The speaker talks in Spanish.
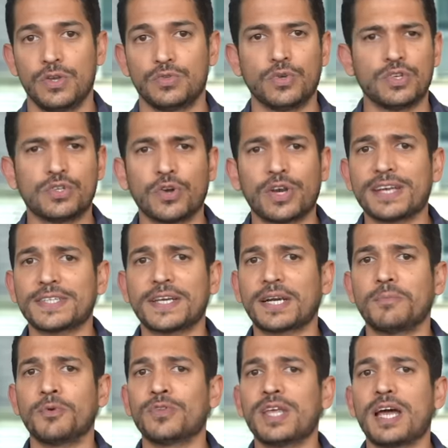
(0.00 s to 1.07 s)
Su historia se
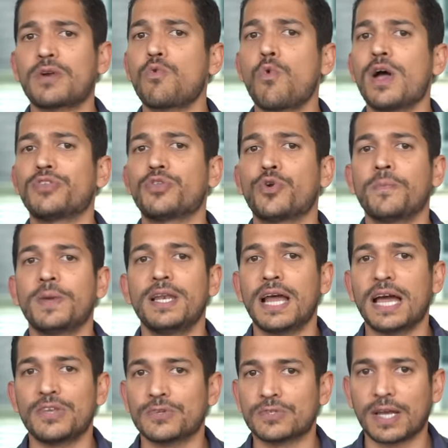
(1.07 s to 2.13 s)
remonta
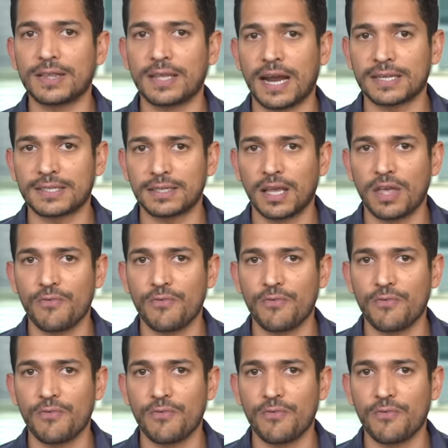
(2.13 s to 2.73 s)
4.000 años atrás